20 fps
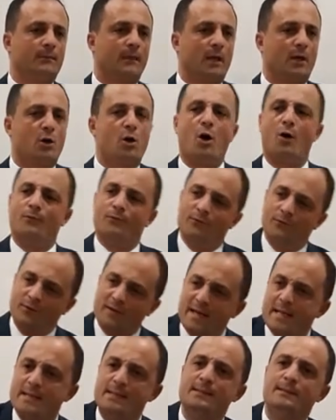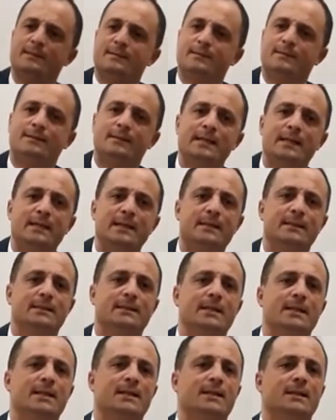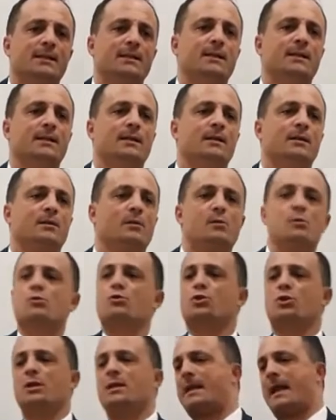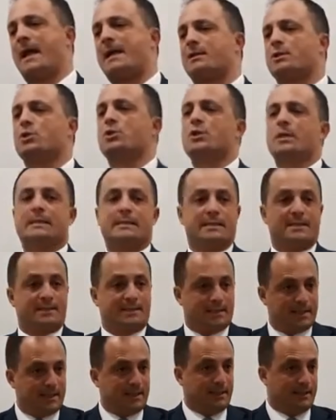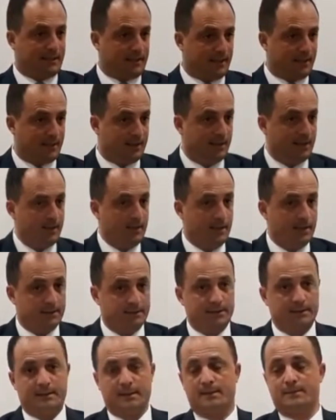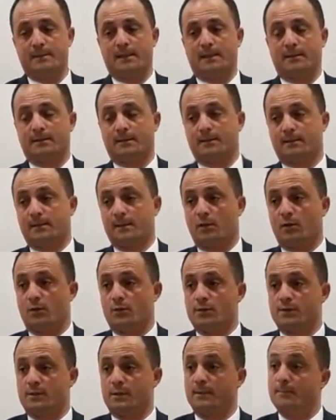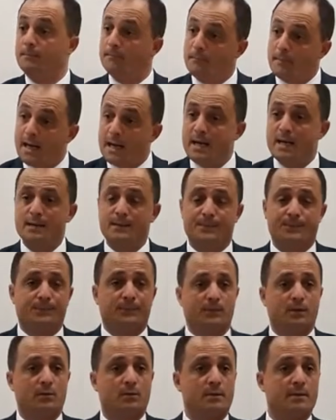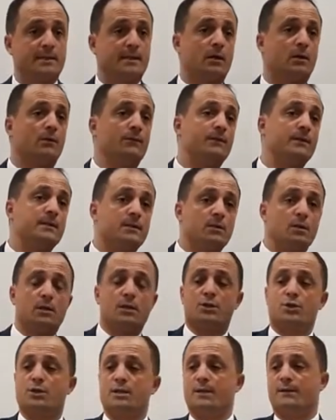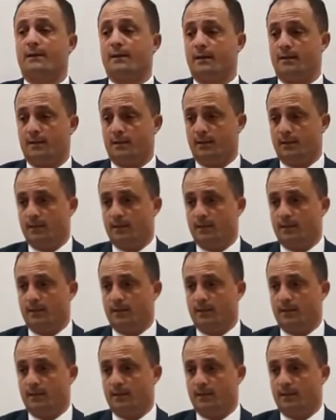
convinti di, di riuscire a gestire determinate cose, ma questa convinzione ci deve